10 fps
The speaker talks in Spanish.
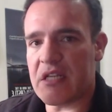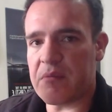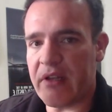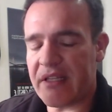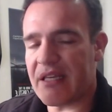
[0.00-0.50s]

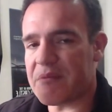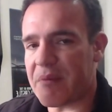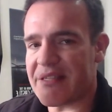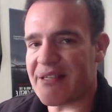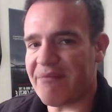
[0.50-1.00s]
políticas
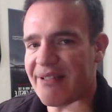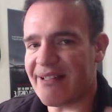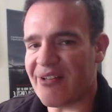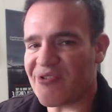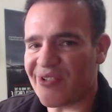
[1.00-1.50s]
precisamente
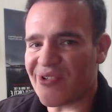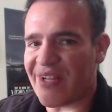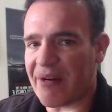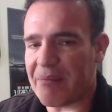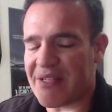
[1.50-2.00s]
de los centros de
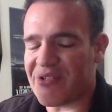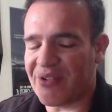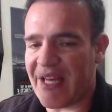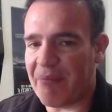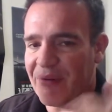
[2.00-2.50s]
reparación
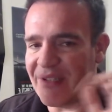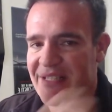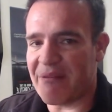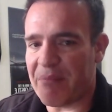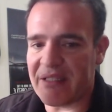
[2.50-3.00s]
de Apple, de
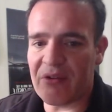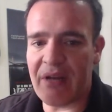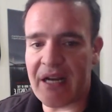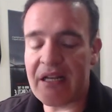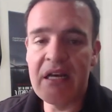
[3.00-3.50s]
este en
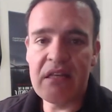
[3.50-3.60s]
particular,